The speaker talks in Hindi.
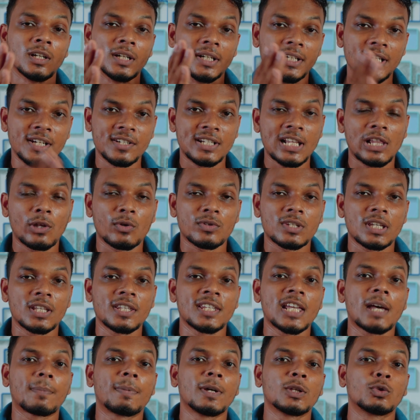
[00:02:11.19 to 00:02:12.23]
डिजिटल ऑप्शन
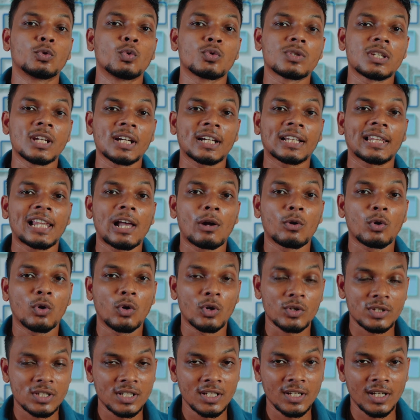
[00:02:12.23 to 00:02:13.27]
या फिर दूसरे क्लाउड
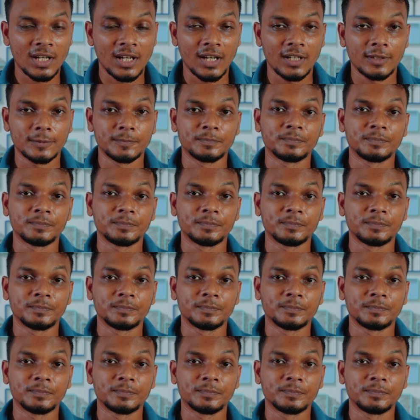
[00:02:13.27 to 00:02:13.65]
होस्टिंग का